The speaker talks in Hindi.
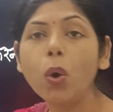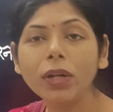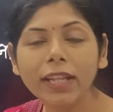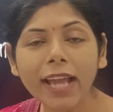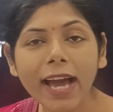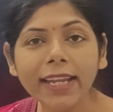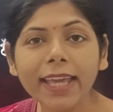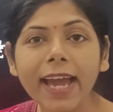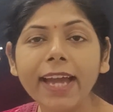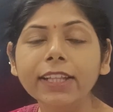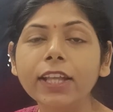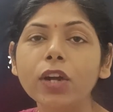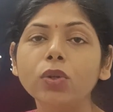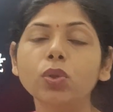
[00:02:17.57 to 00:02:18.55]
ओ क्या
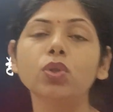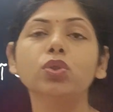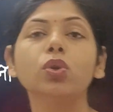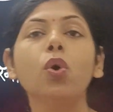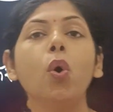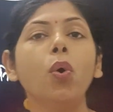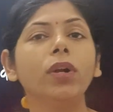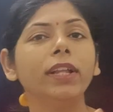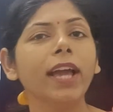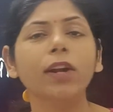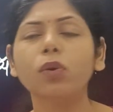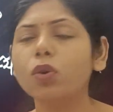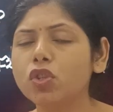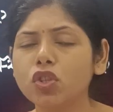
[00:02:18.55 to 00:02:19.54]
है देखो दोस्तों ओ
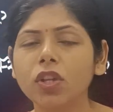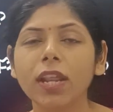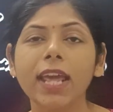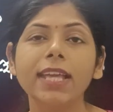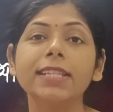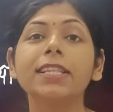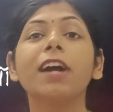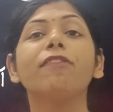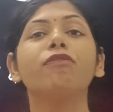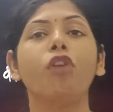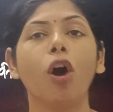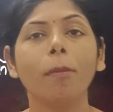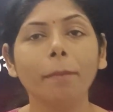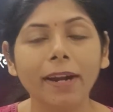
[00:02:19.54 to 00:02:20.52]
कुछ नहीं है जैसे आप
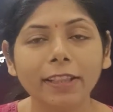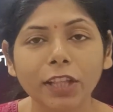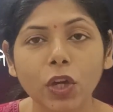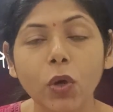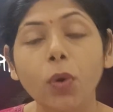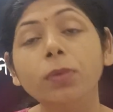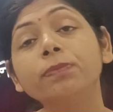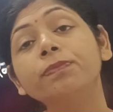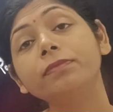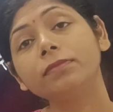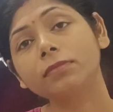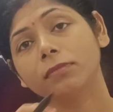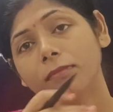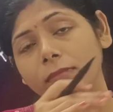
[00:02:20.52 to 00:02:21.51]
फॉर्म भरते हो
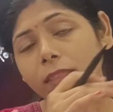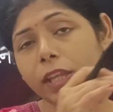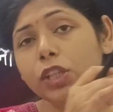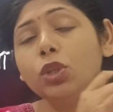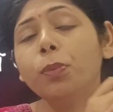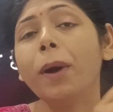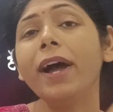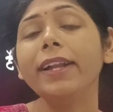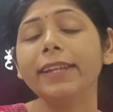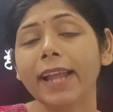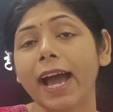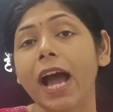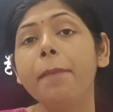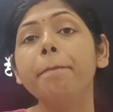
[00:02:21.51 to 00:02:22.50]
तो वहाँ
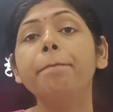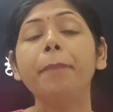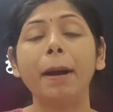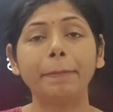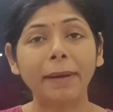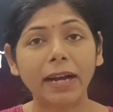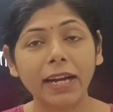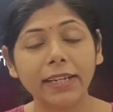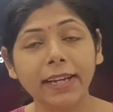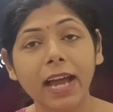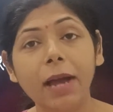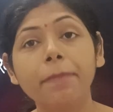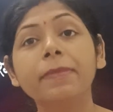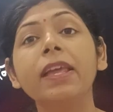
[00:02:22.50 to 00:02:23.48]
नाम पापा का
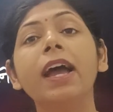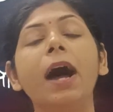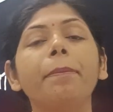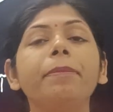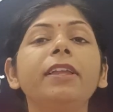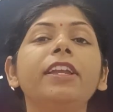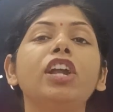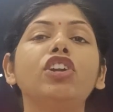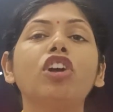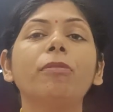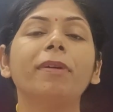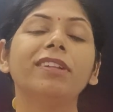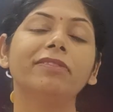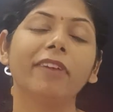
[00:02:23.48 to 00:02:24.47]
नाम अपनी डेट
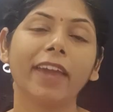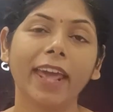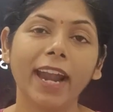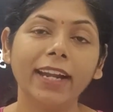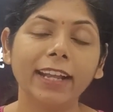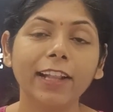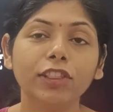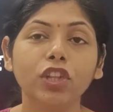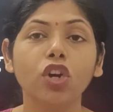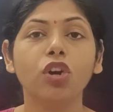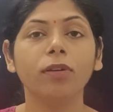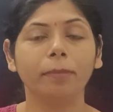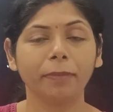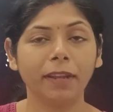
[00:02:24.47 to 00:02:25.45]
ऑफ बर्थ वगैरह डालते
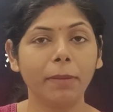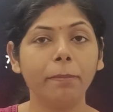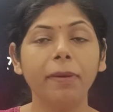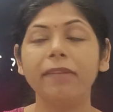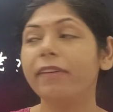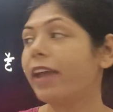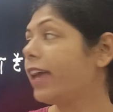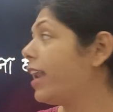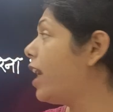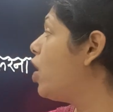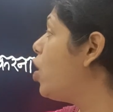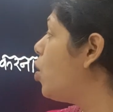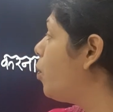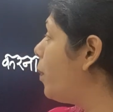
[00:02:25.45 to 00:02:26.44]
हो अपने नंबर वगैरह
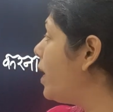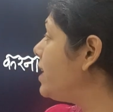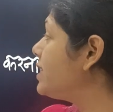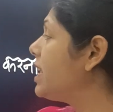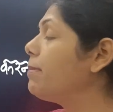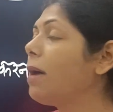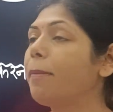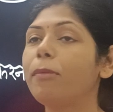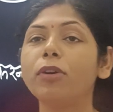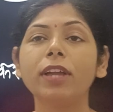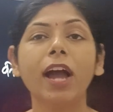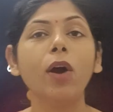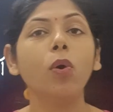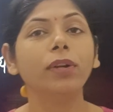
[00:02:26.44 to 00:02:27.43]
वही सेम आपको
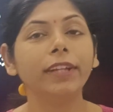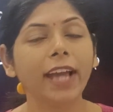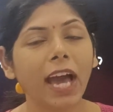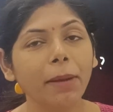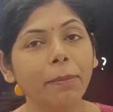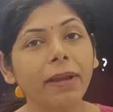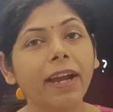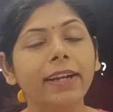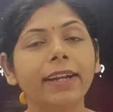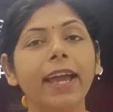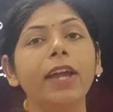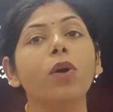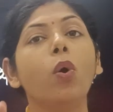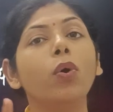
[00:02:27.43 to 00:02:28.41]
यहाँ ओ में
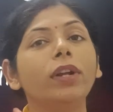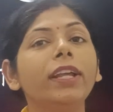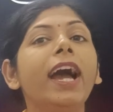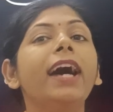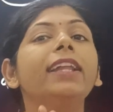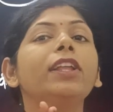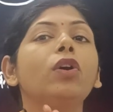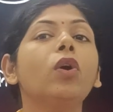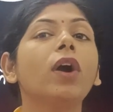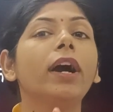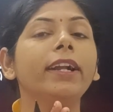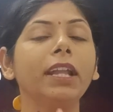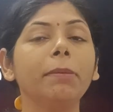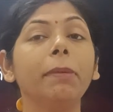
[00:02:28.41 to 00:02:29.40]
करना है ओ देखो
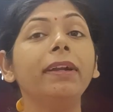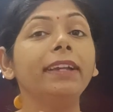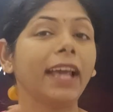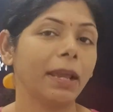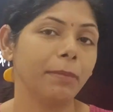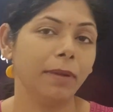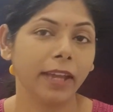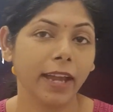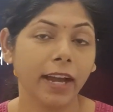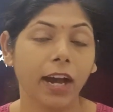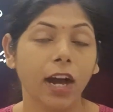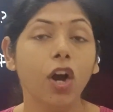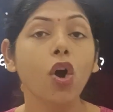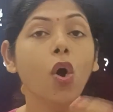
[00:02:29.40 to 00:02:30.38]
करने में टाइम
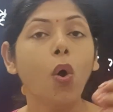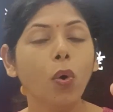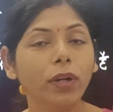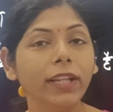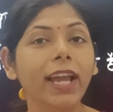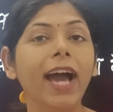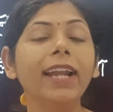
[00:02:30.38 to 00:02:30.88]
लगेगा ओ